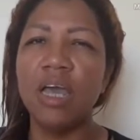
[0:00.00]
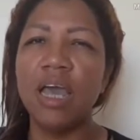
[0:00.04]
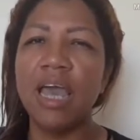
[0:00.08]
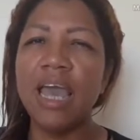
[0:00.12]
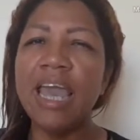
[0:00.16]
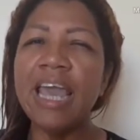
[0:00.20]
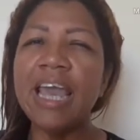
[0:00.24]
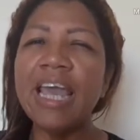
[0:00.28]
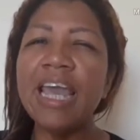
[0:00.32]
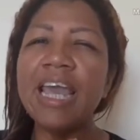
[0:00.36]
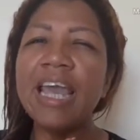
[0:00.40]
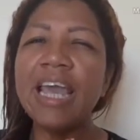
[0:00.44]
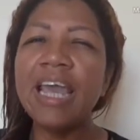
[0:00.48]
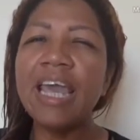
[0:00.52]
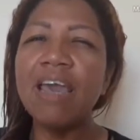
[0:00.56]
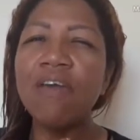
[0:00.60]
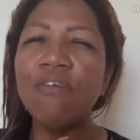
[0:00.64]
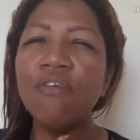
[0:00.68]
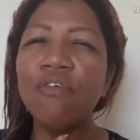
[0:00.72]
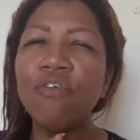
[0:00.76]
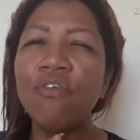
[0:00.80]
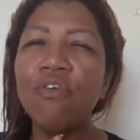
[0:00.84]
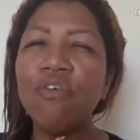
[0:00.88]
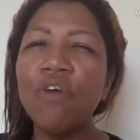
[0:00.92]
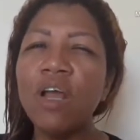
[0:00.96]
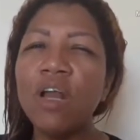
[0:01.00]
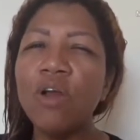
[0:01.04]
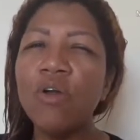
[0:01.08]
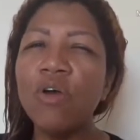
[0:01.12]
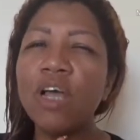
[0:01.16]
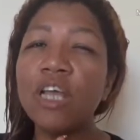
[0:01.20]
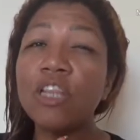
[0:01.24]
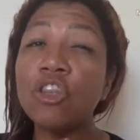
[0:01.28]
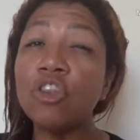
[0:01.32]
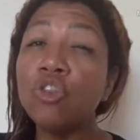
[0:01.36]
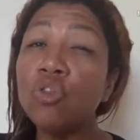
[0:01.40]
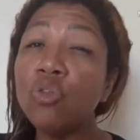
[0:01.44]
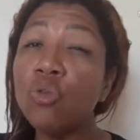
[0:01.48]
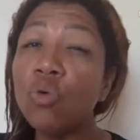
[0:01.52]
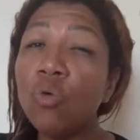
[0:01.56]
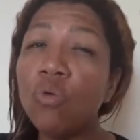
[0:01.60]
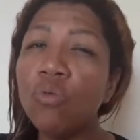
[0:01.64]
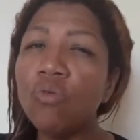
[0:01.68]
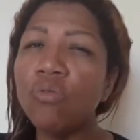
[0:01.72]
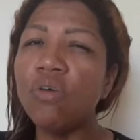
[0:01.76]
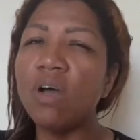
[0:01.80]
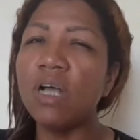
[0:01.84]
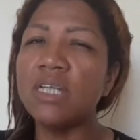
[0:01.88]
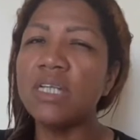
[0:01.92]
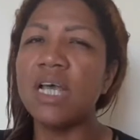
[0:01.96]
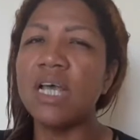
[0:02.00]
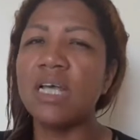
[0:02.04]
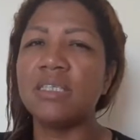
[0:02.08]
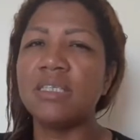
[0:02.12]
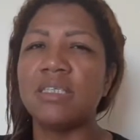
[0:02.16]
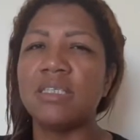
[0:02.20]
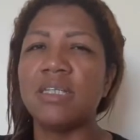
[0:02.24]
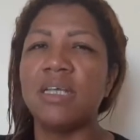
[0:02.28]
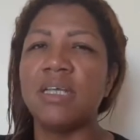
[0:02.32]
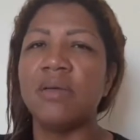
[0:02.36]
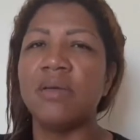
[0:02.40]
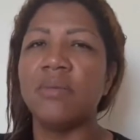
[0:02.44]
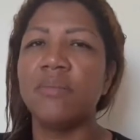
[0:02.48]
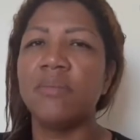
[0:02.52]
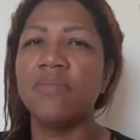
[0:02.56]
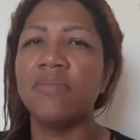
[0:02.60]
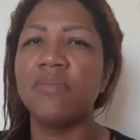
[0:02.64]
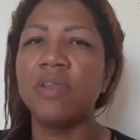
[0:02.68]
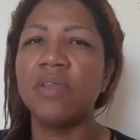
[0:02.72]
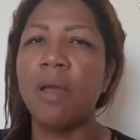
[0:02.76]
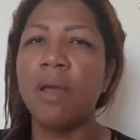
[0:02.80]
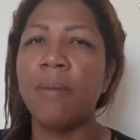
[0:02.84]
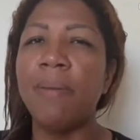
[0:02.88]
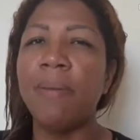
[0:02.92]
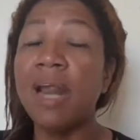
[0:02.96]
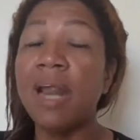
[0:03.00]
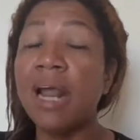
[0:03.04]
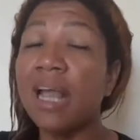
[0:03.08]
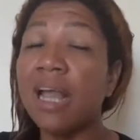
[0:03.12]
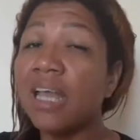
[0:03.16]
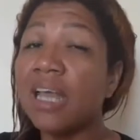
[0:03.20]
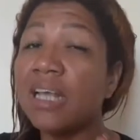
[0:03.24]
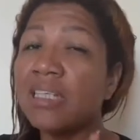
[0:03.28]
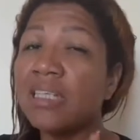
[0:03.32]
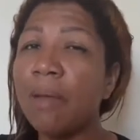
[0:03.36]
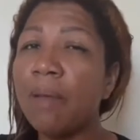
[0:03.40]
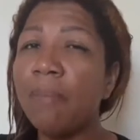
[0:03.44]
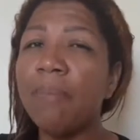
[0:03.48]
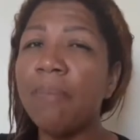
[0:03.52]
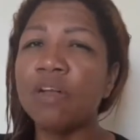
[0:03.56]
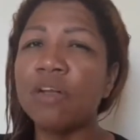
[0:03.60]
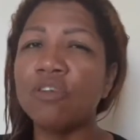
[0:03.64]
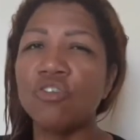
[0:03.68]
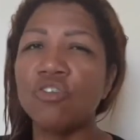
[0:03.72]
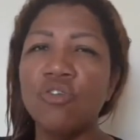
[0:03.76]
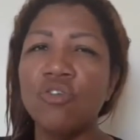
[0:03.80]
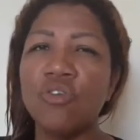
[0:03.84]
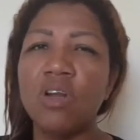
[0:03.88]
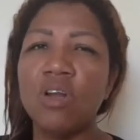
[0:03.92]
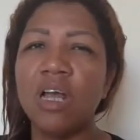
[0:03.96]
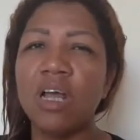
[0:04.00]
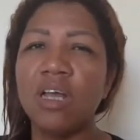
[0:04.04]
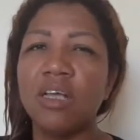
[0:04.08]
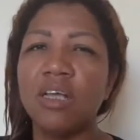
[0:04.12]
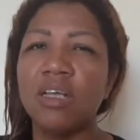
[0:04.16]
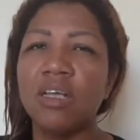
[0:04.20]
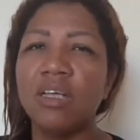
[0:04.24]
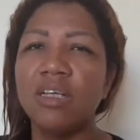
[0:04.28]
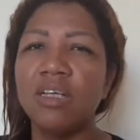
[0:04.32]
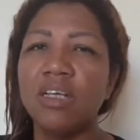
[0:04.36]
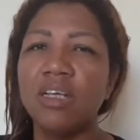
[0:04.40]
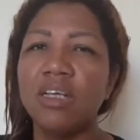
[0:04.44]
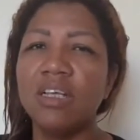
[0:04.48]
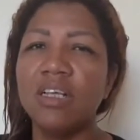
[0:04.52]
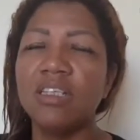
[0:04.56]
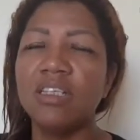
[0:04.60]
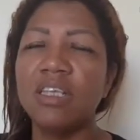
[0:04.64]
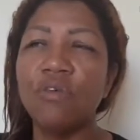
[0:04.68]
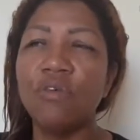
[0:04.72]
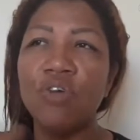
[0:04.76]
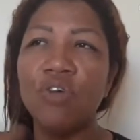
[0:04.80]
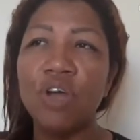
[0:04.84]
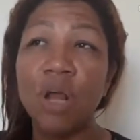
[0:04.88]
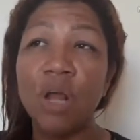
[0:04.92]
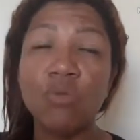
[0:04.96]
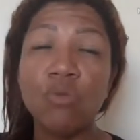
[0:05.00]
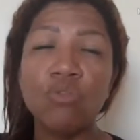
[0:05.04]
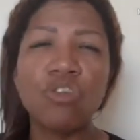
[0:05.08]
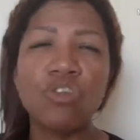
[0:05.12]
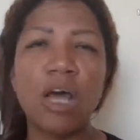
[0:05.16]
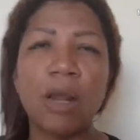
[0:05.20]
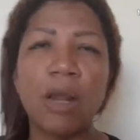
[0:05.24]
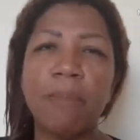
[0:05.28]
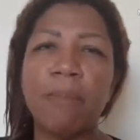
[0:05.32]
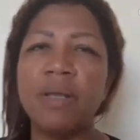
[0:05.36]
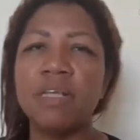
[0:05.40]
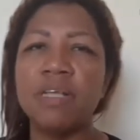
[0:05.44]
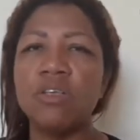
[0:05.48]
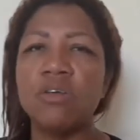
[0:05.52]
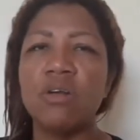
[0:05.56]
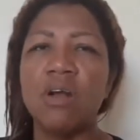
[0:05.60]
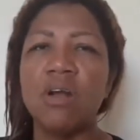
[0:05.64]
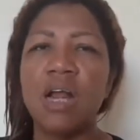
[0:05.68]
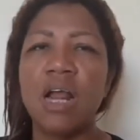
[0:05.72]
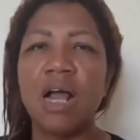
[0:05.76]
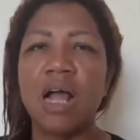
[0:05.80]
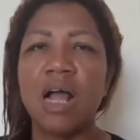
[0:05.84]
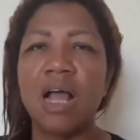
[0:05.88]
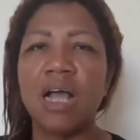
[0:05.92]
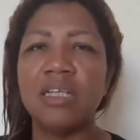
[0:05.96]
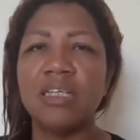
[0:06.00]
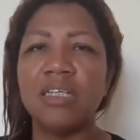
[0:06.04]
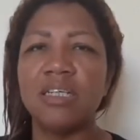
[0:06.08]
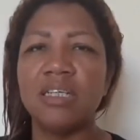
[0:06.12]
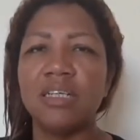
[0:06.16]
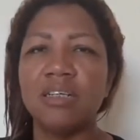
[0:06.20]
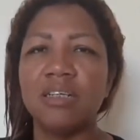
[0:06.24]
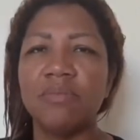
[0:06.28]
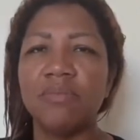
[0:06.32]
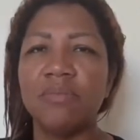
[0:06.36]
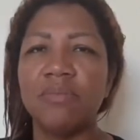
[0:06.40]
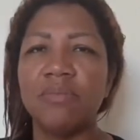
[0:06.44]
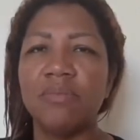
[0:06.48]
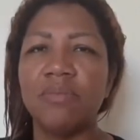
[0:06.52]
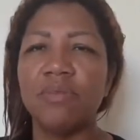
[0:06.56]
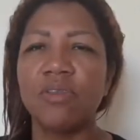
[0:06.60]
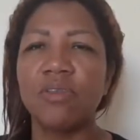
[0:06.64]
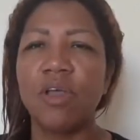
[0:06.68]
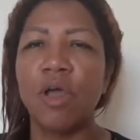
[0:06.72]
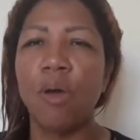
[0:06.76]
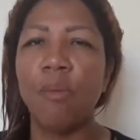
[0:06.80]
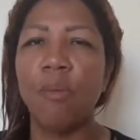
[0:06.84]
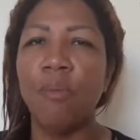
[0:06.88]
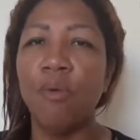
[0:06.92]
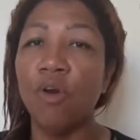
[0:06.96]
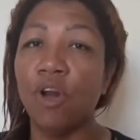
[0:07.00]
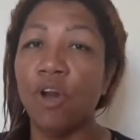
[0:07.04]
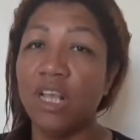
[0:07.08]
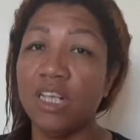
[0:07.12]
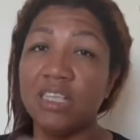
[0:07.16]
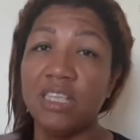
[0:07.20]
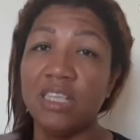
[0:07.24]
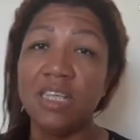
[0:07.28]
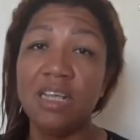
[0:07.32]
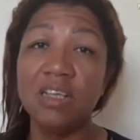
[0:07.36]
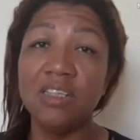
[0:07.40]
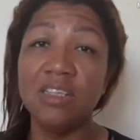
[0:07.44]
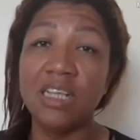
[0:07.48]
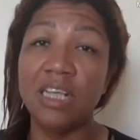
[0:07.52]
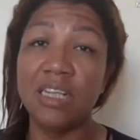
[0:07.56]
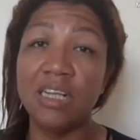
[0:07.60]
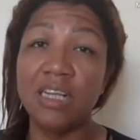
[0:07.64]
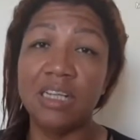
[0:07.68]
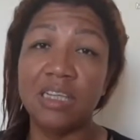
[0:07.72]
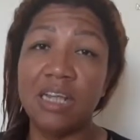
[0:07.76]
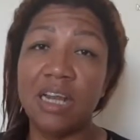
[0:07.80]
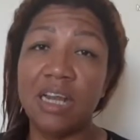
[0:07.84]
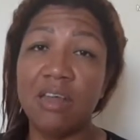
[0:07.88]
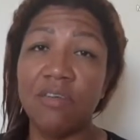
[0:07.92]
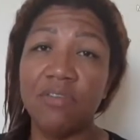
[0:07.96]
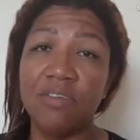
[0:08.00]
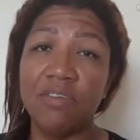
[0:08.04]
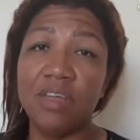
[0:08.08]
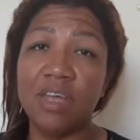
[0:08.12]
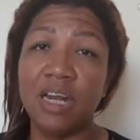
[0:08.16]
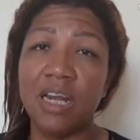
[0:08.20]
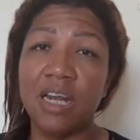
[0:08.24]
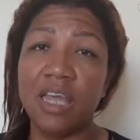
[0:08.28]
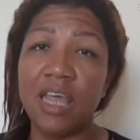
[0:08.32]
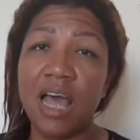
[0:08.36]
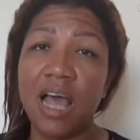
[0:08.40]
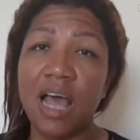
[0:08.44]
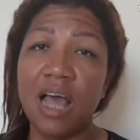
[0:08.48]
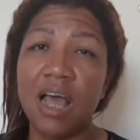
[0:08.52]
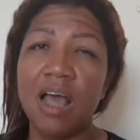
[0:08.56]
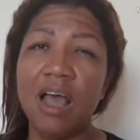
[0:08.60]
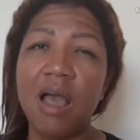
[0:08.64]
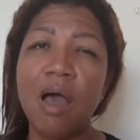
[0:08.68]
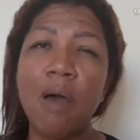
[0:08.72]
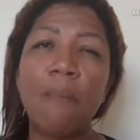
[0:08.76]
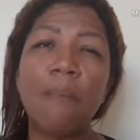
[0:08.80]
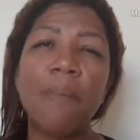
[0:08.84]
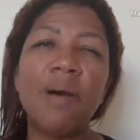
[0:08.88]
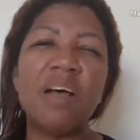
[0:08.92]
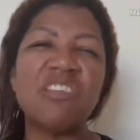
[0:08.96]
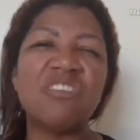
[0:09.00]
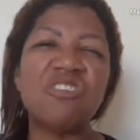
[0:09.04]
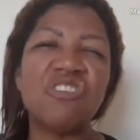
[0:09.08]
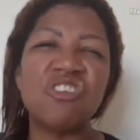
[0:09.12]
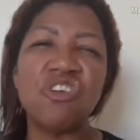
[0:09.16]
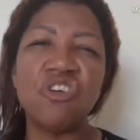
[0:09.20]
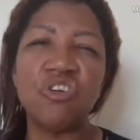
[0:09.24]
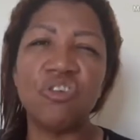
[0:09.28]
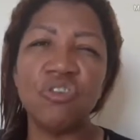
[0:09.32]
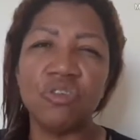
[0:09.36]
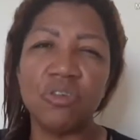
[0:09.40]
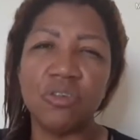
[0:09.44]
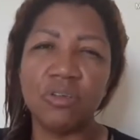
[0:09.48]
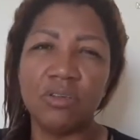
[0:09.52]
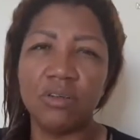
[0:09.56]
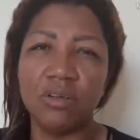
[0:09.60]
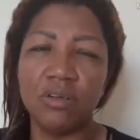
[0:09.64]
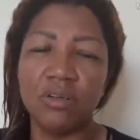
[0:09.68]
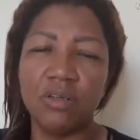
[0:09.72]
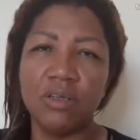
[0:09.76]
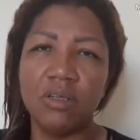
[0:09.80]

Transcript: en qué fue lo que tú fallaste para que esa persona se fuera a buscar pasión a la calle. Porque esta se trata de la infidelidad, pasión.